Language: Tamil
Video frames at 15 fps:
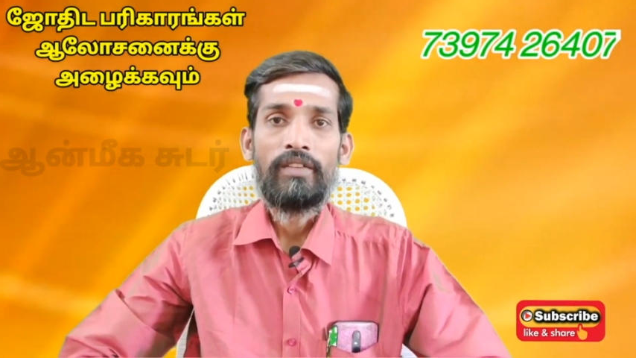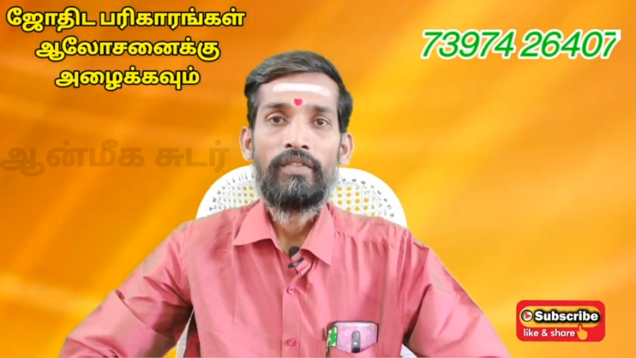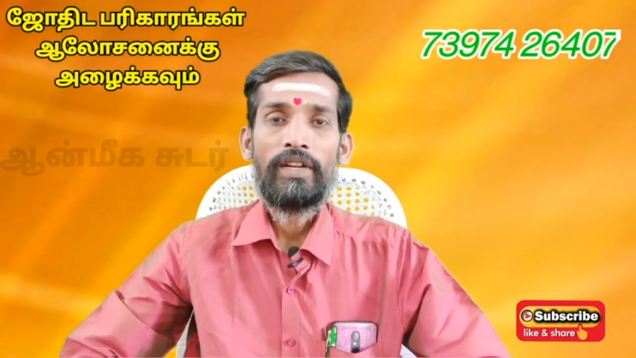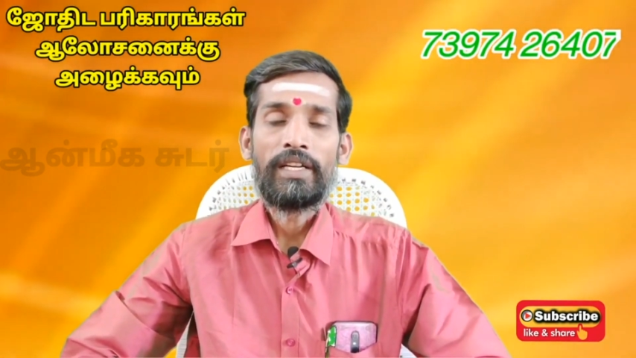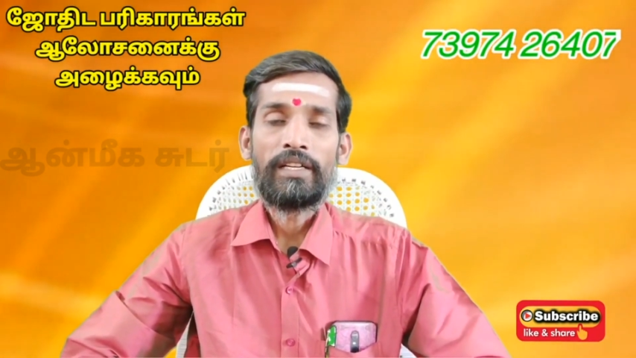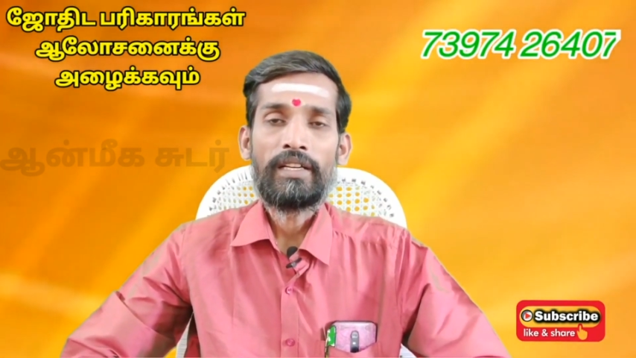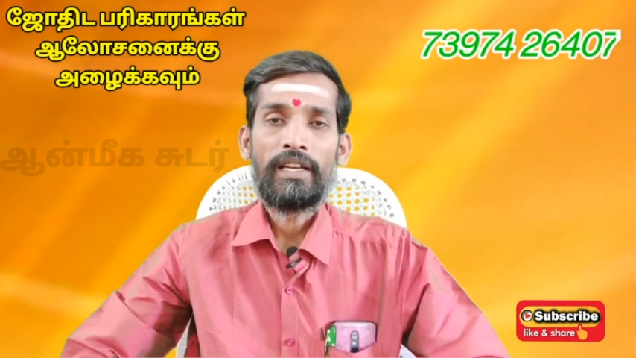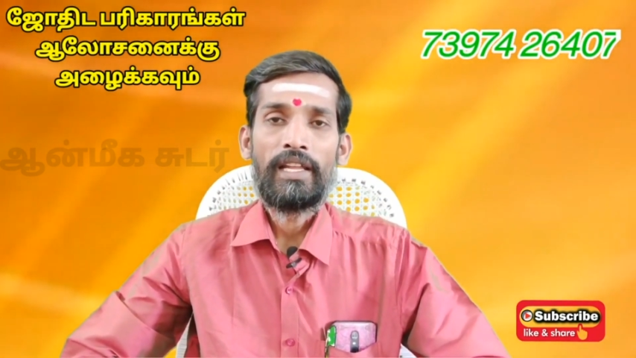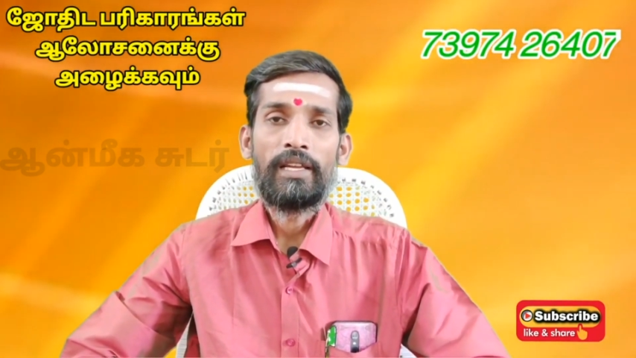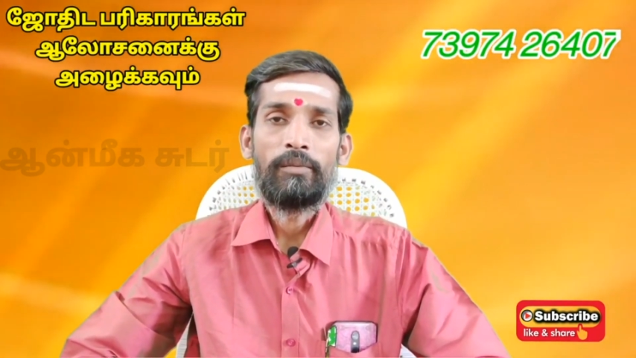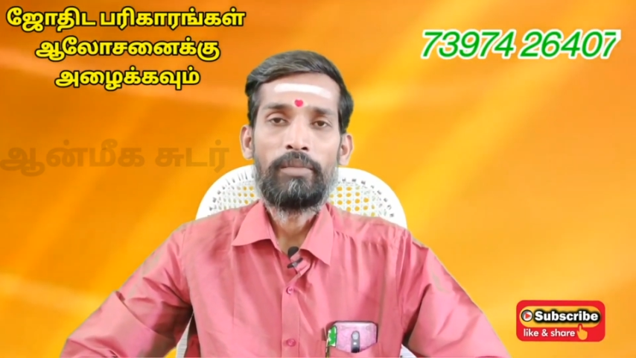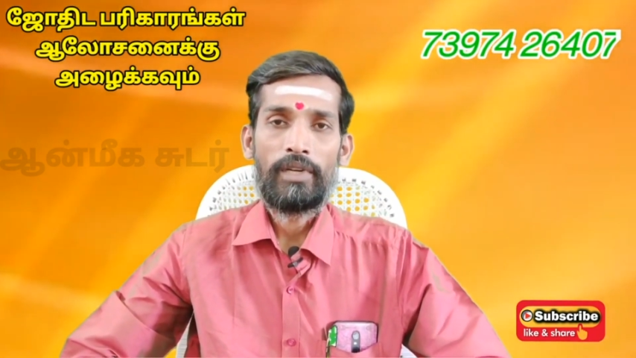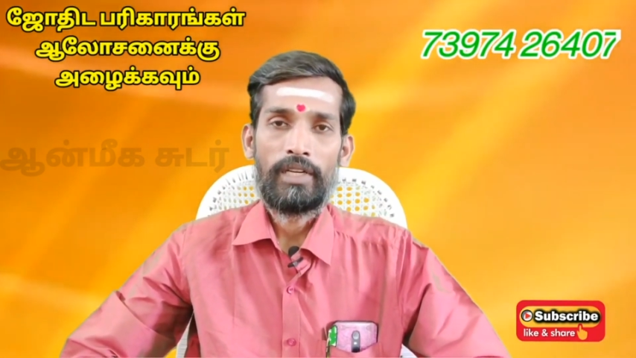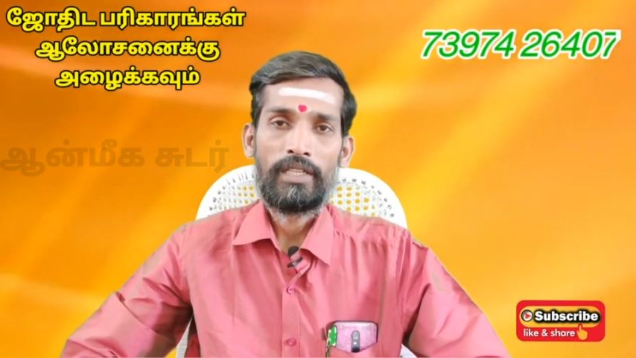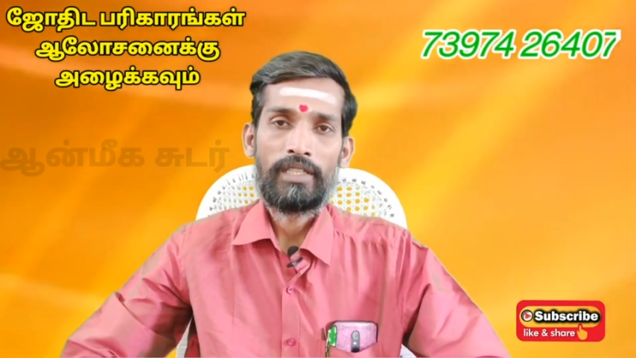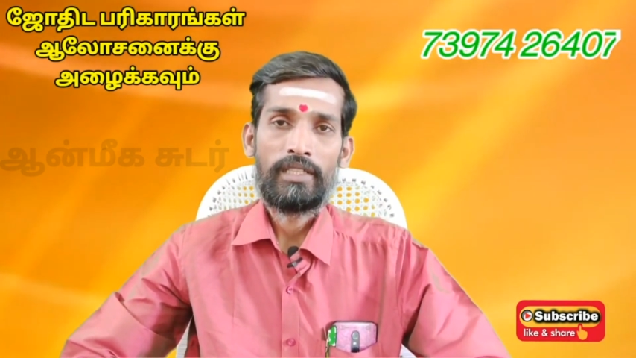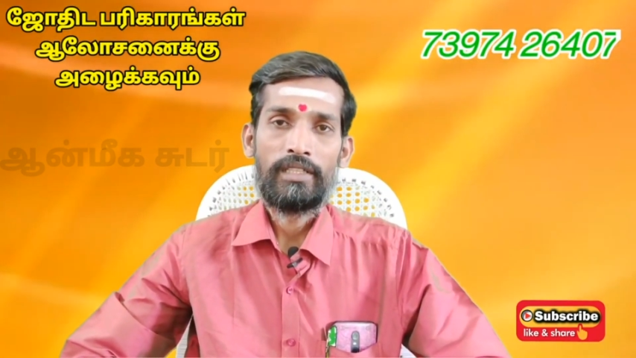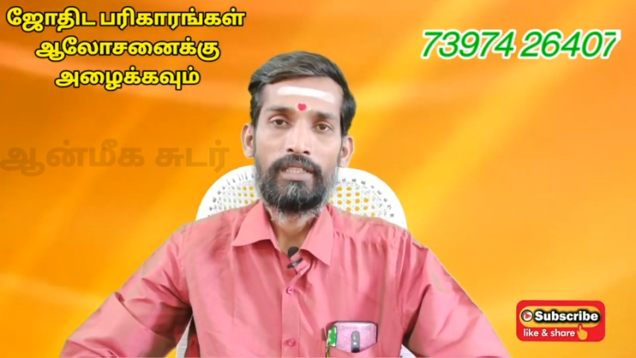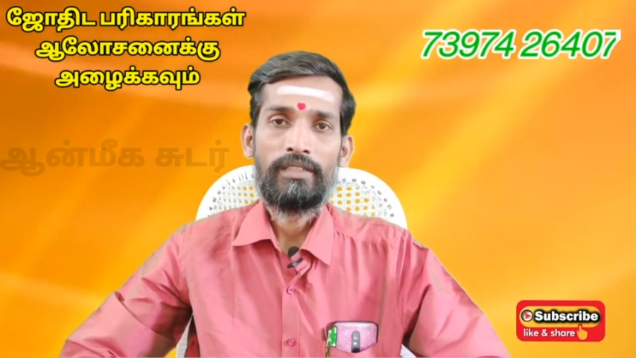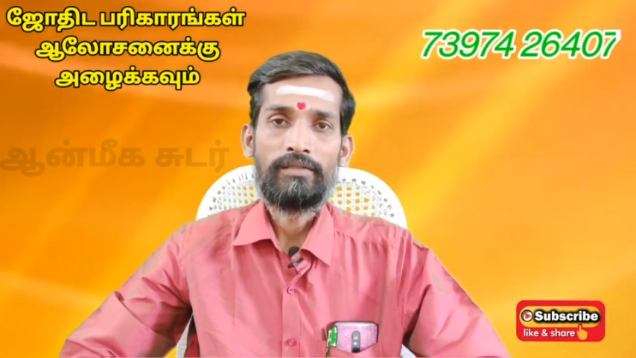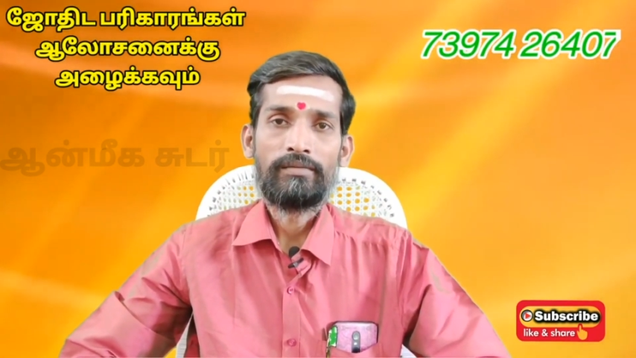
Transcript: வெற்றிலை பாக்கு